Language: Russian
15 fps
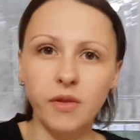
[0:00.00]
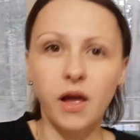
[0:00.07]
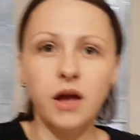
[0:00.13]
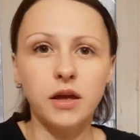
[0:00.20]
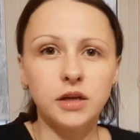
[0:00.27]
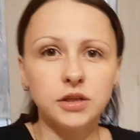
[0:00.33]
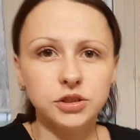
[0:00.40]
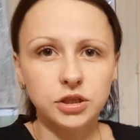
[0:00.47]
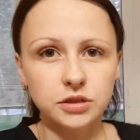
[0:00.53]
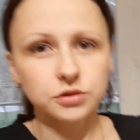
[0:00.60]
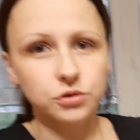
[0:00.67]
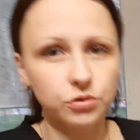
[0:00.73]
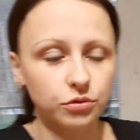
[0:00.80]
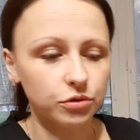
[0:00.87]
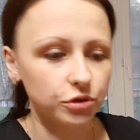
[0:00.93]
А я сейчас
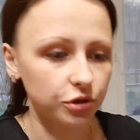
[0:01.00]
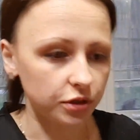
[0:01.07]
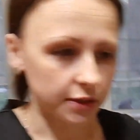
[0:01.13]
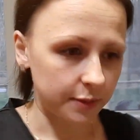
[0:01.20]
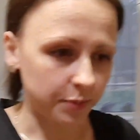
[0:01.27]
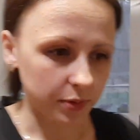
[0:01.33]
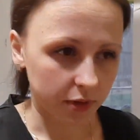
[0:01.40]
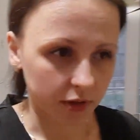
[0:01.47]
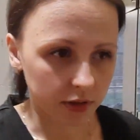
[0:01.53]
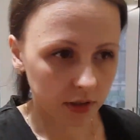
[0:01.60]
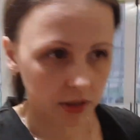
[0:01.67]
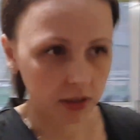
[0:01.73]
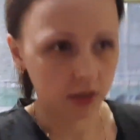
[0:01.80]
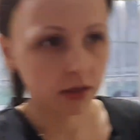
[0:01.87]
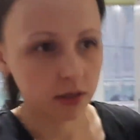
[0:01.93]
тоже
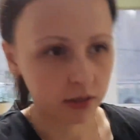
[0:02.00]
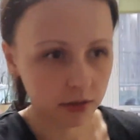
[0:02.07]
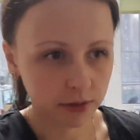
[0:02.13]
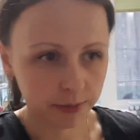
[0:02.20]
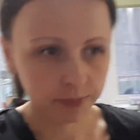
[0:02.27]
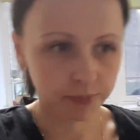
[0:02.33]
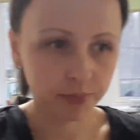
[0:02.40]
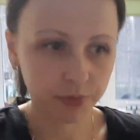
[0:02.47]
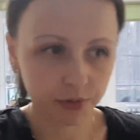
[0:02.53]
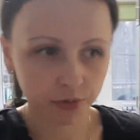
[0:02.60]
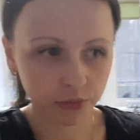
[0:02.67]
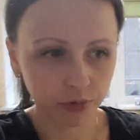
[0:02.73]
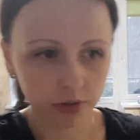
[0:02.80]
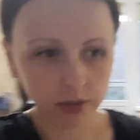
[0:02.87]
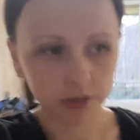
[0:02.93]
испекла
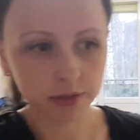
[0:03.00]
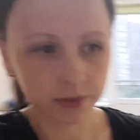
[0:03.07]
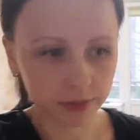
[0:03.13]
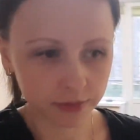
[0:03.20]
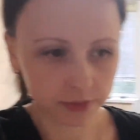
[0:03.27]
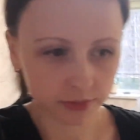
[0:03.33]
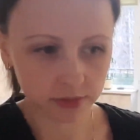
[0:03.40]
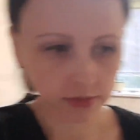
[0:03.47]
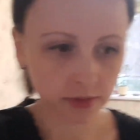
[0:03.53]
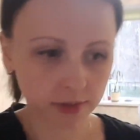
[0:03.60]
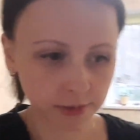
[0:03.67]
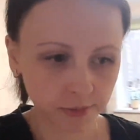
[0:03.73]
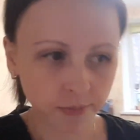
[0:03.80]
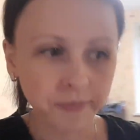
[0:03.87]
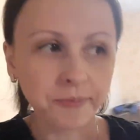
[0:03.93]
пирог.
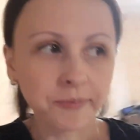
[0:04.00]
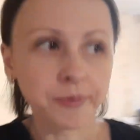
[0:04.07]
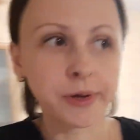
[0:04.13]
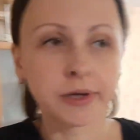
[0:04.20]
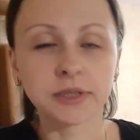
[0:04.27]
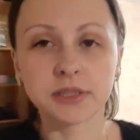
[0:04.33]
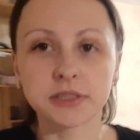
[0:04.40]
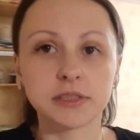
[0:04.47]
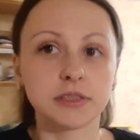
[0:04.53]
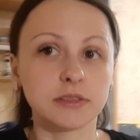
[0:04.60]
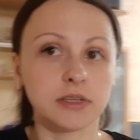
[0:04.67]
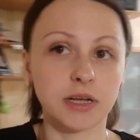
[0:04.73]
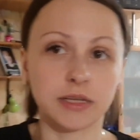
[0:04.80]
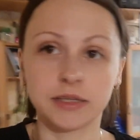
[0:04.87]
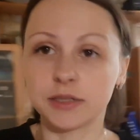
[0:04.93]

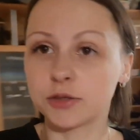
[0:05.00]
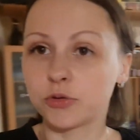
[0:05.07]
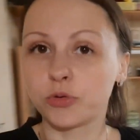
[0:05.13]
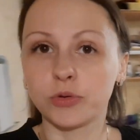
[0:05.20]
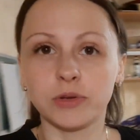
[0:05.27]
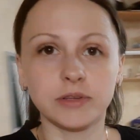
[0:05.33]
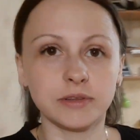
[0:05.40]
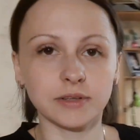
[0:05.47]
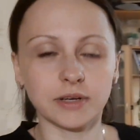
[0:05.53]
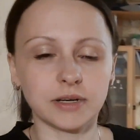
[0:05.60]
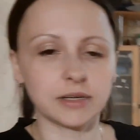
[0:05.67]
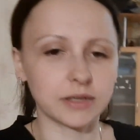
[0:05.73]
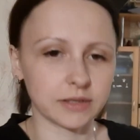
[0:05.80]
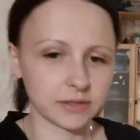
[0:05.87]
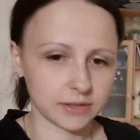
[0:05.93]
Сняла на
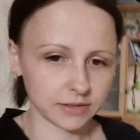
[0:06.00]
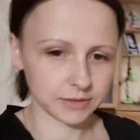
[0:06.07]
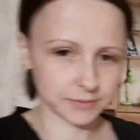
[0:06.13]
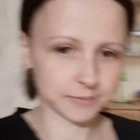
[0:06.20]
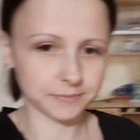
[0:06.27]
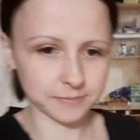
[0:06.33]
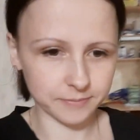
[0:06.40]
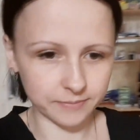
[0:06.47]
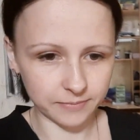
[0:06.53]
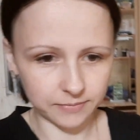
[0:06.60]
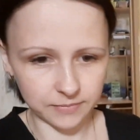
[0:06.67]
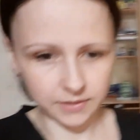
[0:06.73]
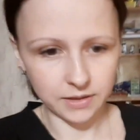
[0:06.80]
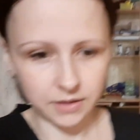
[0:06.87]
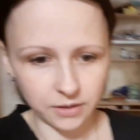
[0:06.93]
кулинарный.
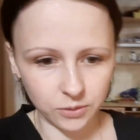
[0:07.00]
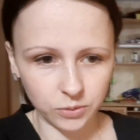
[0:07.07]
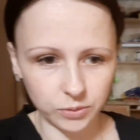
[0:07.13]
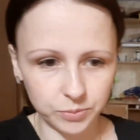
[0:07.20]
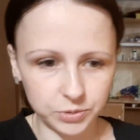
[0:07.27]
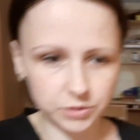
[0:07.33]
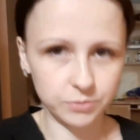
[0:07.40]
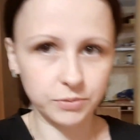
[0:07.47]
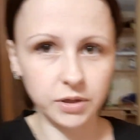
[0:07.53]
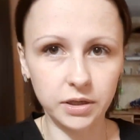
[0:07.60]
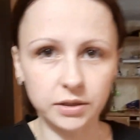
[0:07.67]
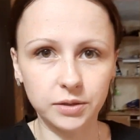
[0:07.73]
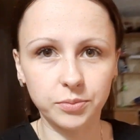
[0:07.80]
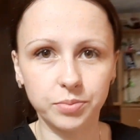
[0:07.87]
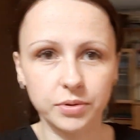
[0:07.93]
В общем,
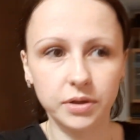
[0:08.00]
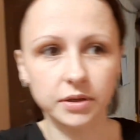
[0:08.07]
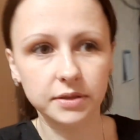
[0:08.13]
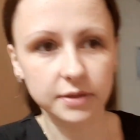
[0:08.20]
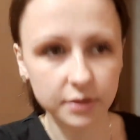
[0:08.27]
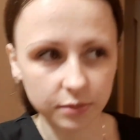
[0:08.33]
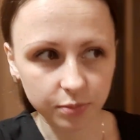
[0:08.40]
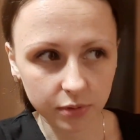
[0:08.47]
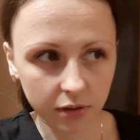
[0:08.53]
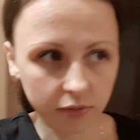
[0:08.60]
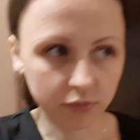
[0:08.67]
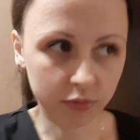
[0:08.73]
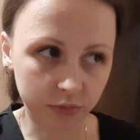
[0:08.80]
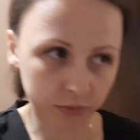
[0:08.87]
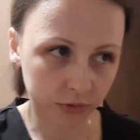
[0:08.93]
надо брать себя
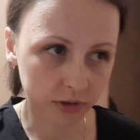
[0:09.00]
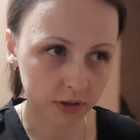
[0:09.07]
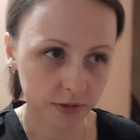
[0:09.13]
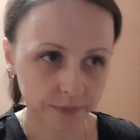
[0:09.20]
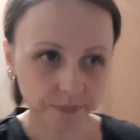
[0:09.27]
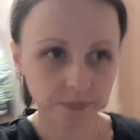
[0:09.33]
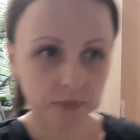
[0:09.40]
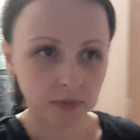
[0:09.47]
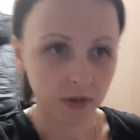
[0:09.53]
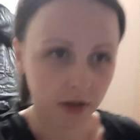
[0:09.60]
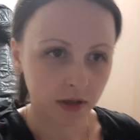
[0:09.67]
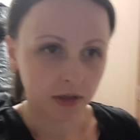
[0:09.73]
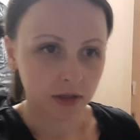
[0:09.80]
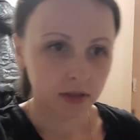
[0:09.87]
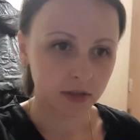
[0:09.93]
в руки,
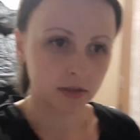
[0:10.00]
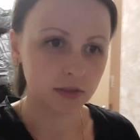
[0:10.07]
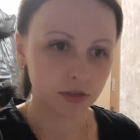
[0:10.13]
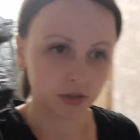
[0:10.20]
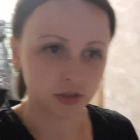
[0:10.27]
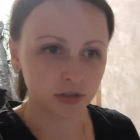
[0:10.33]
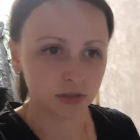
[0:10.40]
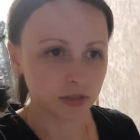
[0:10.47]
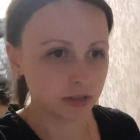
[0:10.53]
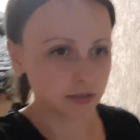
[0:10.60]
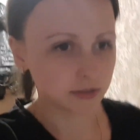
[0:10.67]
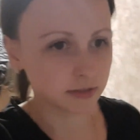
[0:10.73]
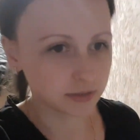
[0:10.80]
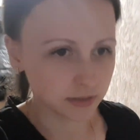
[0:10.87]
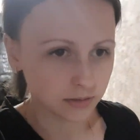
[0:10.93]
начинать
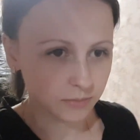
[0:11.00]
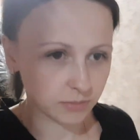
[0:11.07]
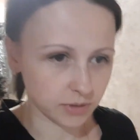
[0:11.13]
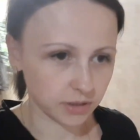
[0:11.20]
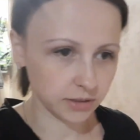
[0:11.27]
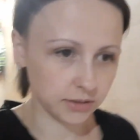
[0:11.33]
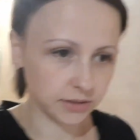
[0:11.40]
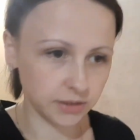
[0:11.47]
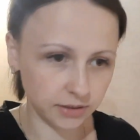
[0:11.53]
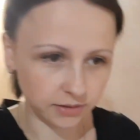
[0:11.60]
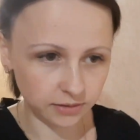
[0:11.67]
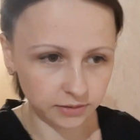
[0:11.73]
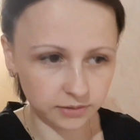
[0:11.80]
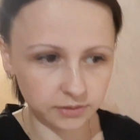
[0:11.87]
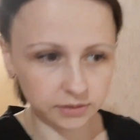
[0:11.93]
снимать
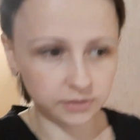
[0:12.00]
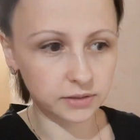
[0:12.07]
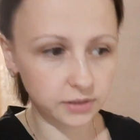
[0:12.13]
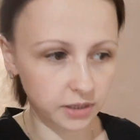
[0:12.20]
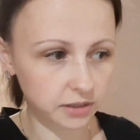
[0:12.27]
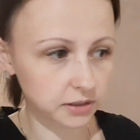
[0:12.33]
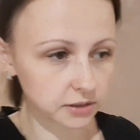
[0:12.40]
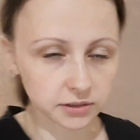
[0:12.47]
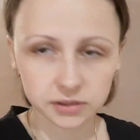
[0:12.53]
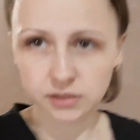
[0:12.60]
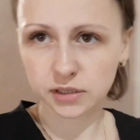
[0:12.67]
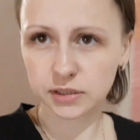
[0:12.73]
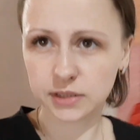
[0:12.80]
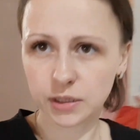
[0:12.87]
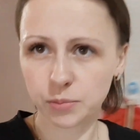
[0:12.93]
какие-то
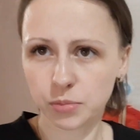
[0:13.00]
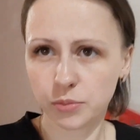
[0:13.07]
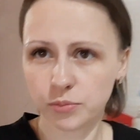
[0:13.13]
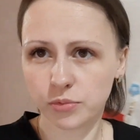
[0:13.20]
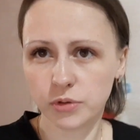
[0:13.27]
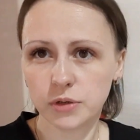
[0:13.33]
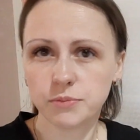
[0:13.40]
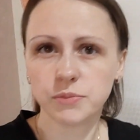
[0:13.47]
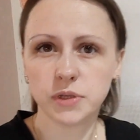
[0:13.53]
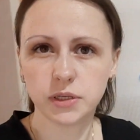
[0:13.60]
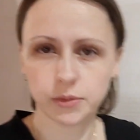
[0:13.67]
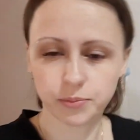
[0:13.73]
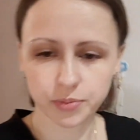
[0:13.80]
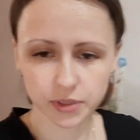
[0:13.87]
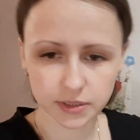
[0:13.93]
хотя бы более-менее
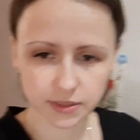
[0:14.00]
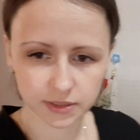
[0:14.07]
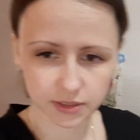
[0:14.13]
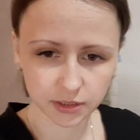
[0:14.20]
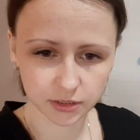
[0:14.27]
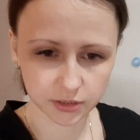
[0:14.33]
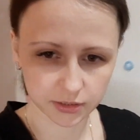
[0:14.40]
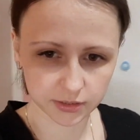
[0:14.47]
ну, простые ну,